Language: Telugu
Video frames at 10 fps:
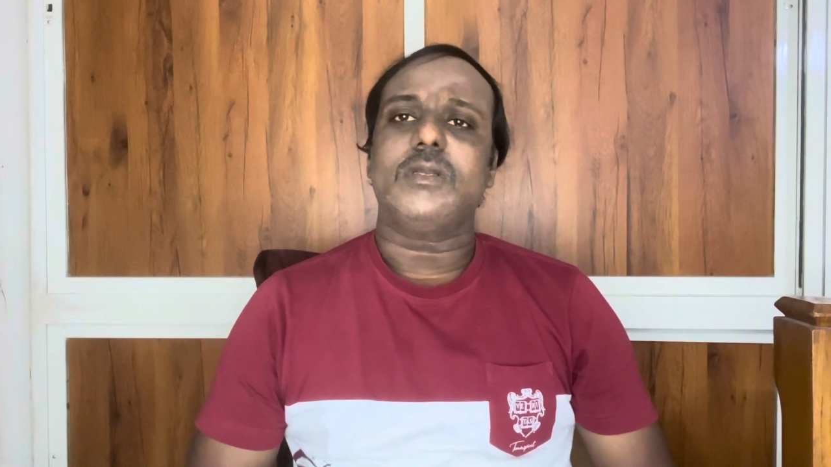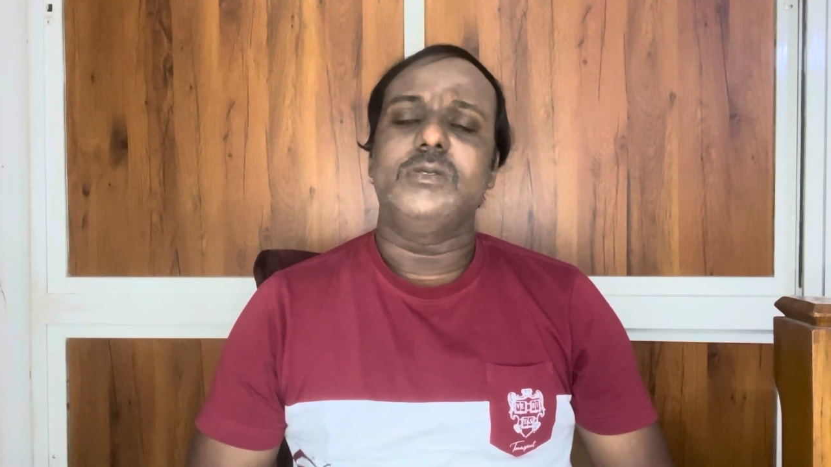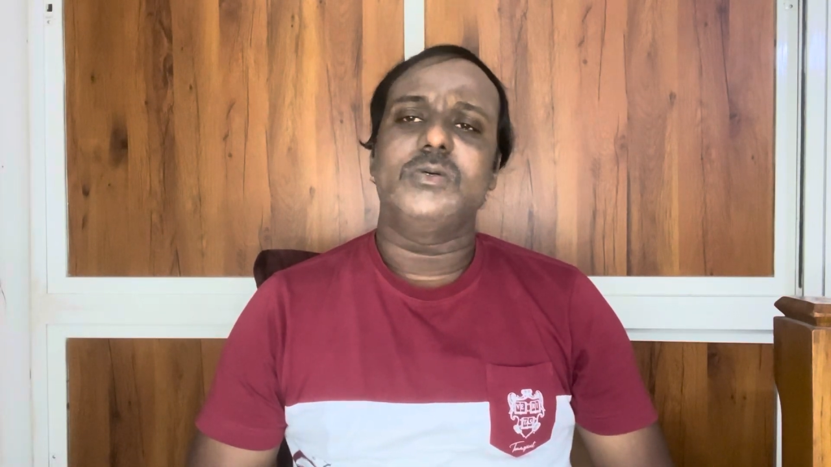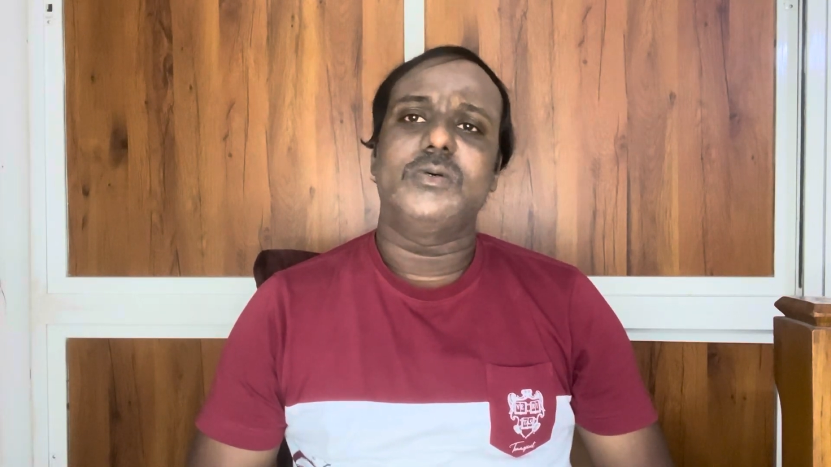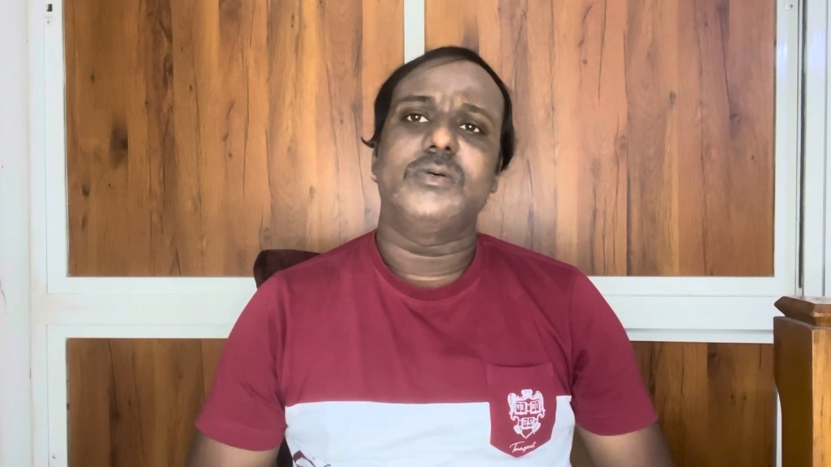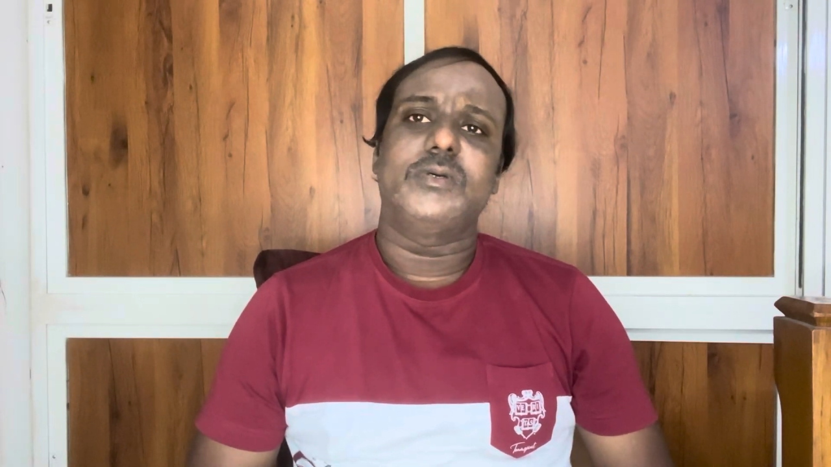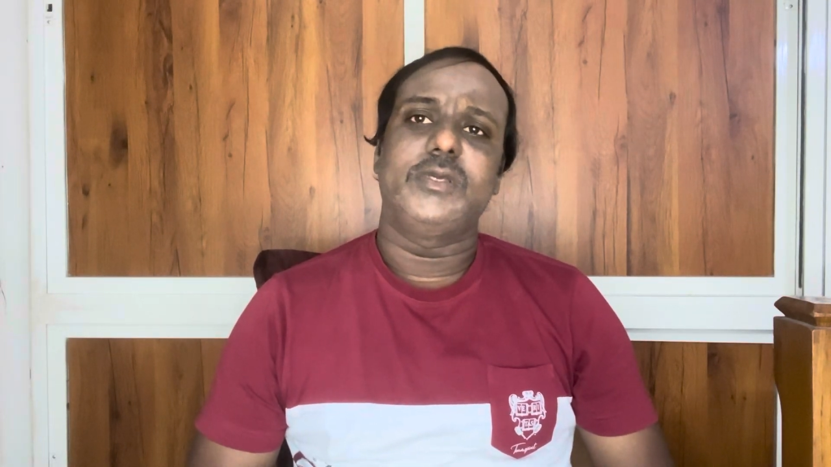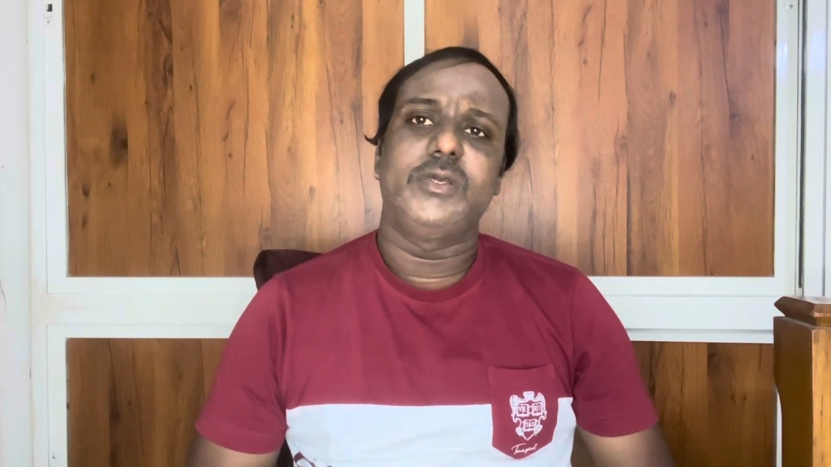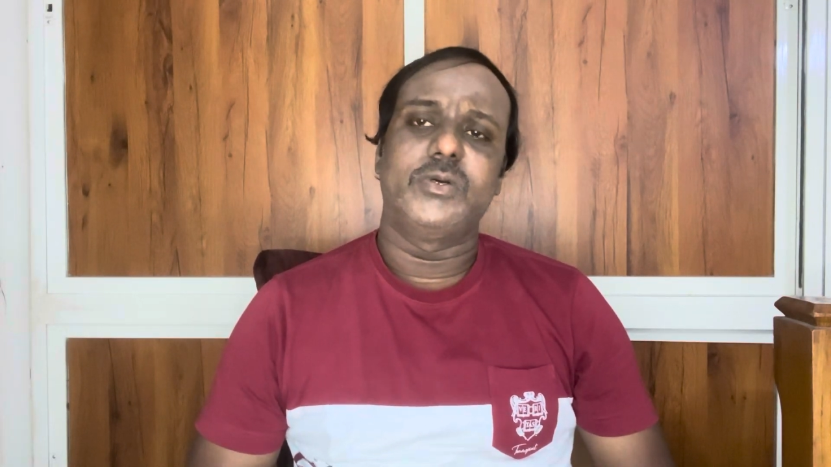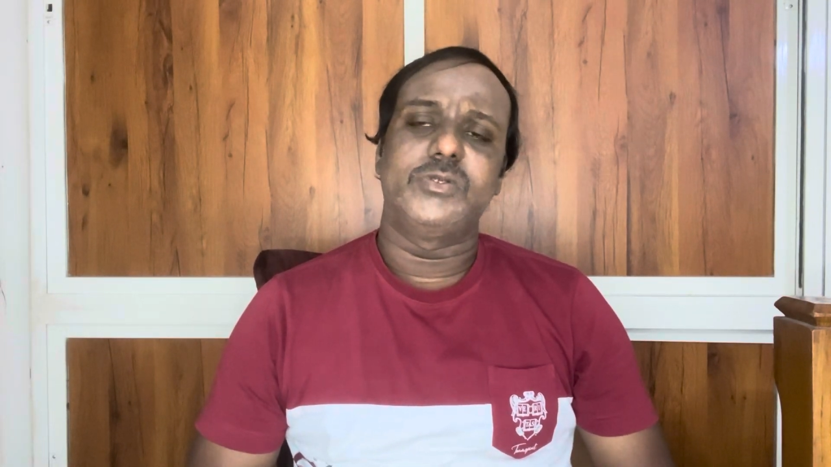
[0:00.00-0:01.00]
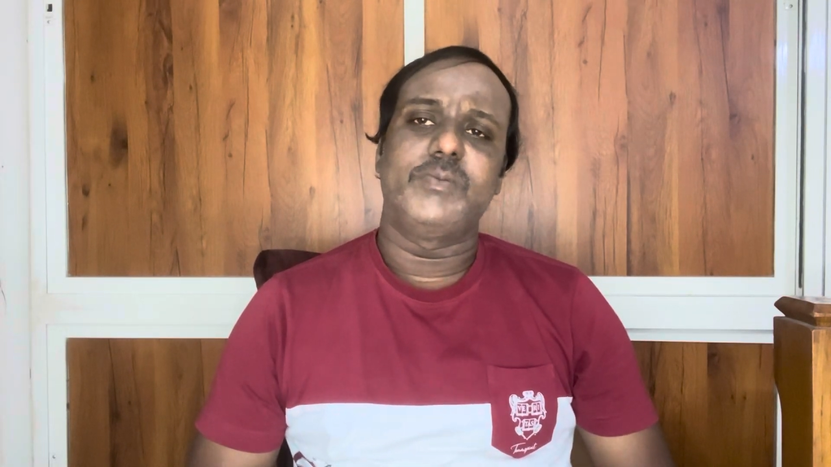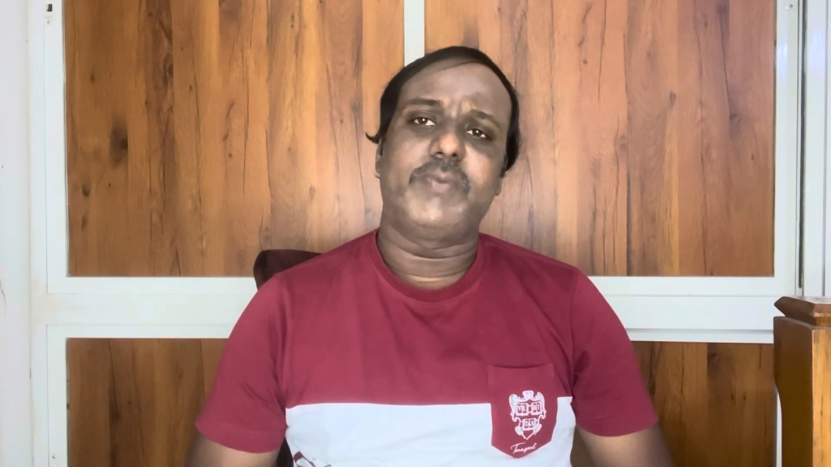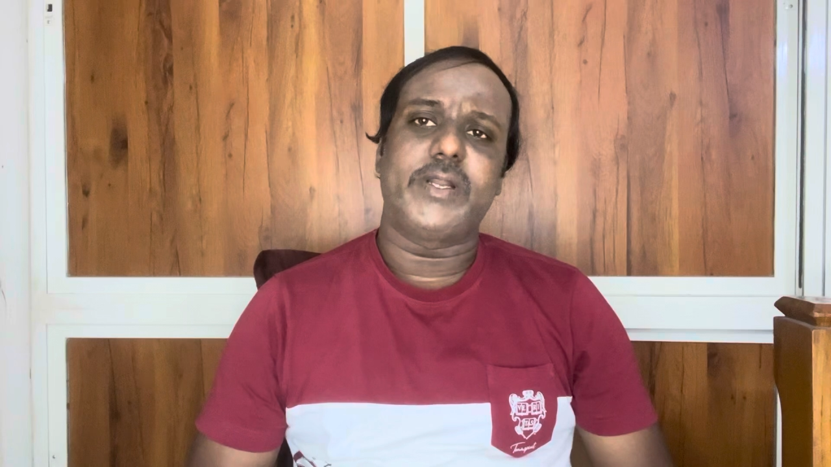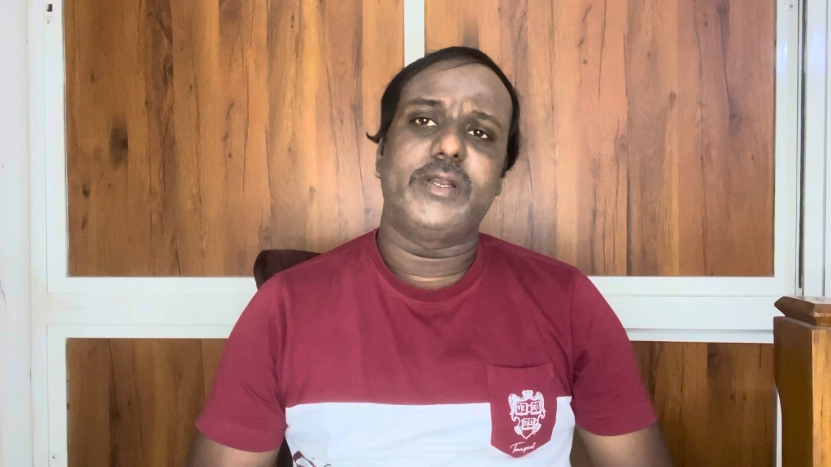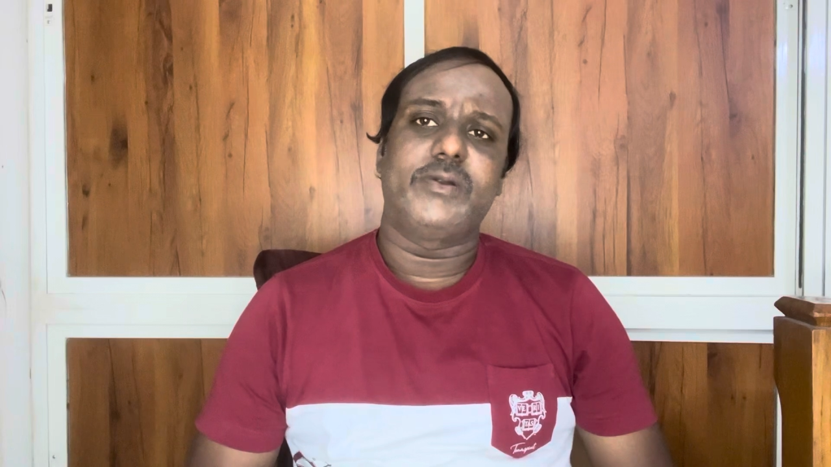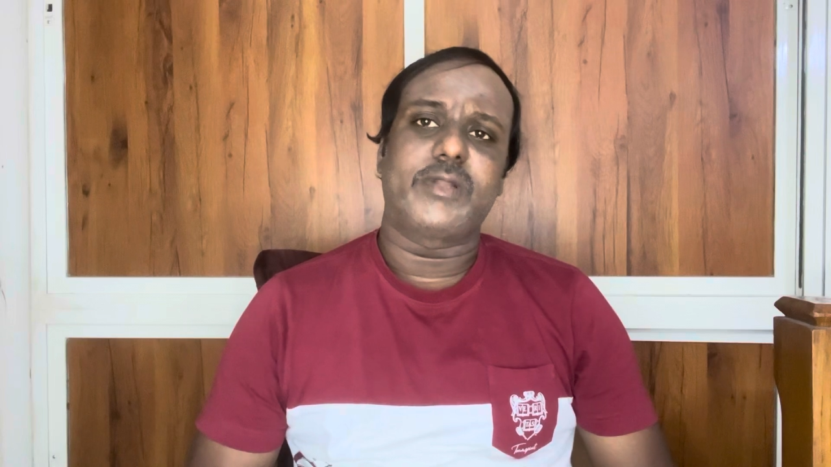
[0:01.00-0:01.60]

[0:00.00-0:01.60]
సో ఈరోజు ఇంపార్టెంట్